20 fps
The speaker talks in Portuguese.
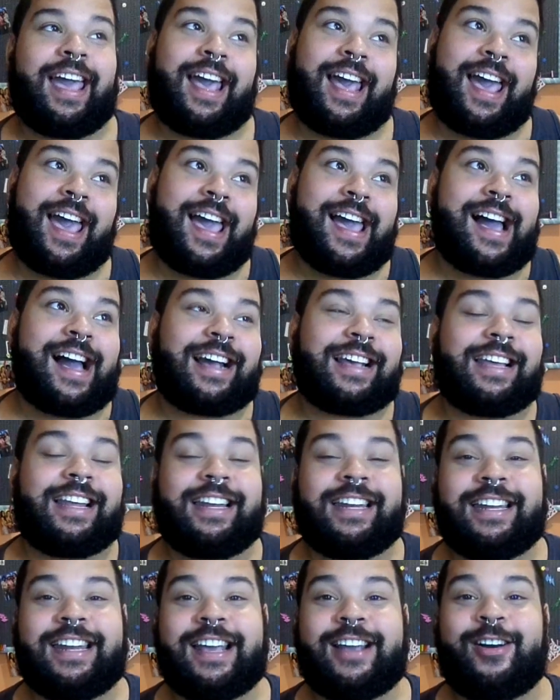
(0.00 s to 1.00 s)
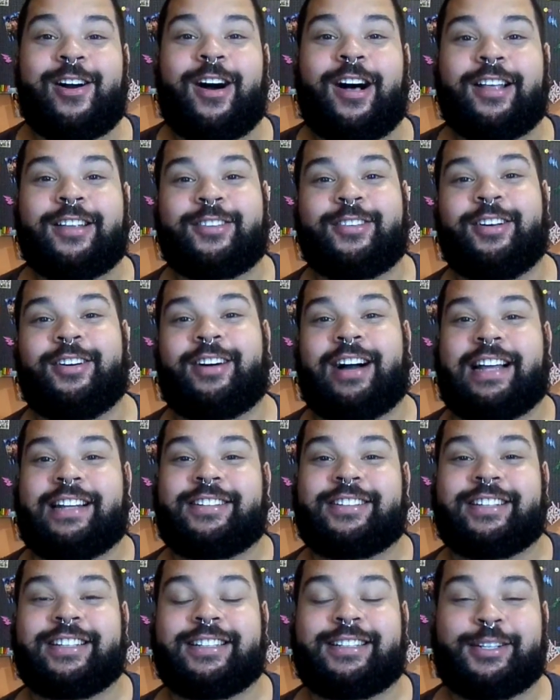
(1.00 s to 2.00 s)
É aquele negócio, eu
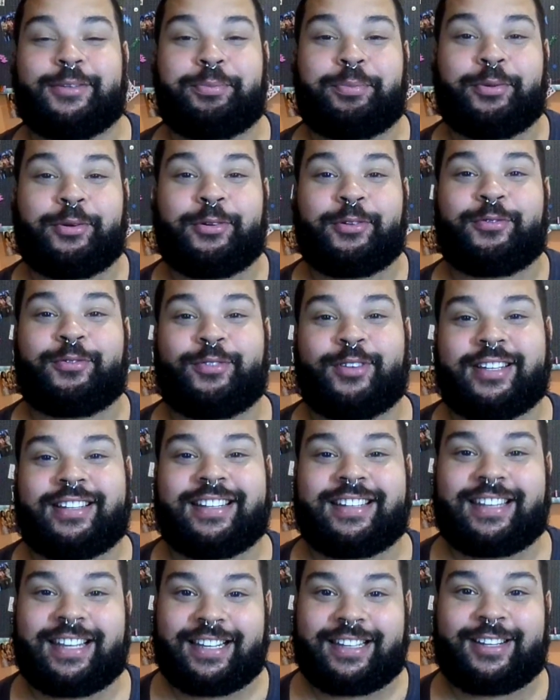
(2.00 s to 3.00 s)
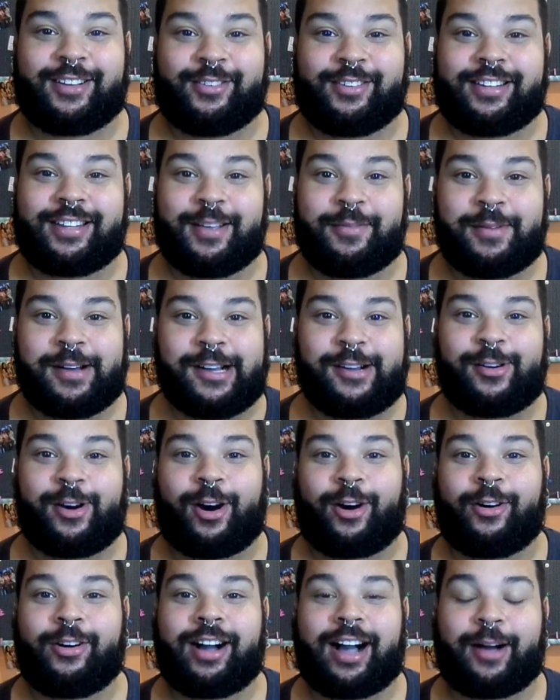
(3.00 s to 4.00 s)
acho que, tipo, você tem que ter um
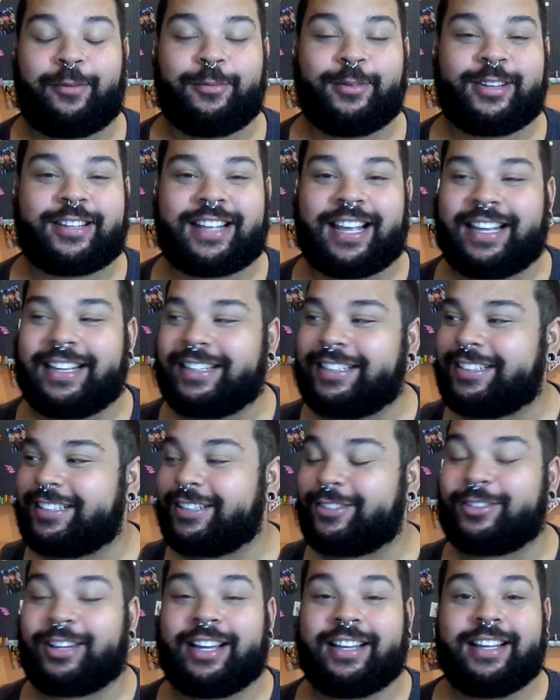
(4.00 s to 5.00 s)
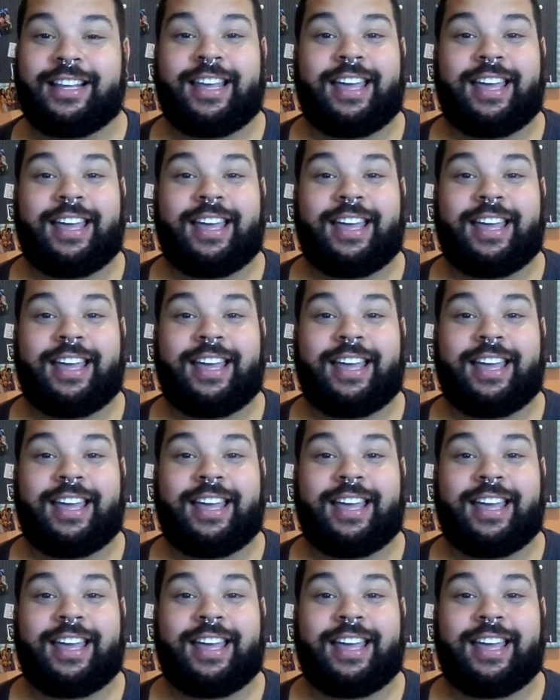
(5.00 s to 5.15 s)
semancol. A música é ridícula.